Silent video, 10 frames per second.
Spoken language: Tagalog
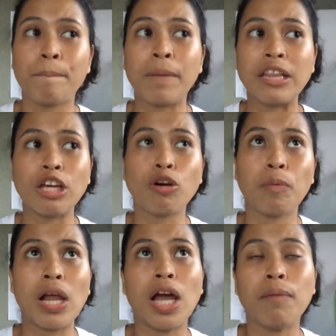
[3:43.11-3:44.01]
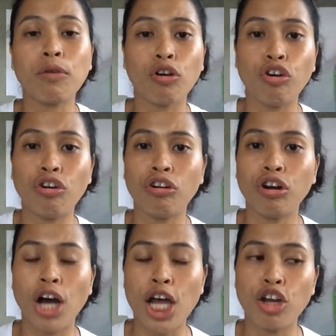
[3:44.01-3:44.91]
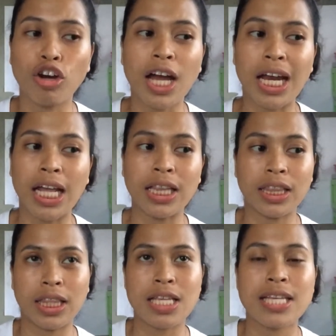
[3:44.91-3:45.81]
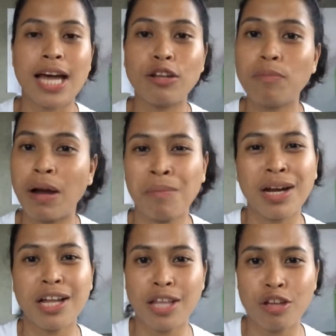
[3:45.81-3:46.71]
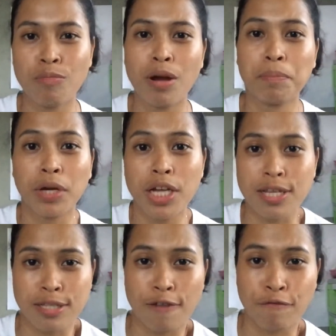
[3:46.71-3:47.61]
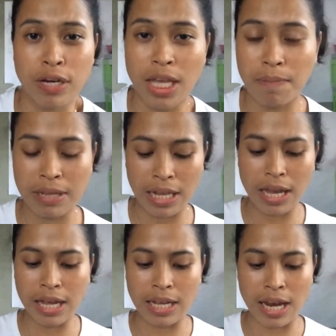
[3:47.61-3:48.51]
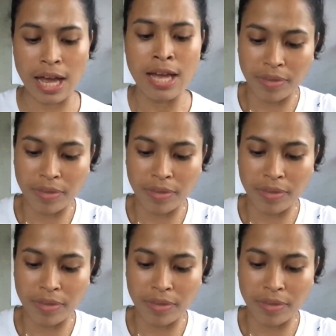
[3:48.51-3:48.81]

hindi ko po alam kung ano, garantisado bang maganda yung mga products na free na ibinigay nila.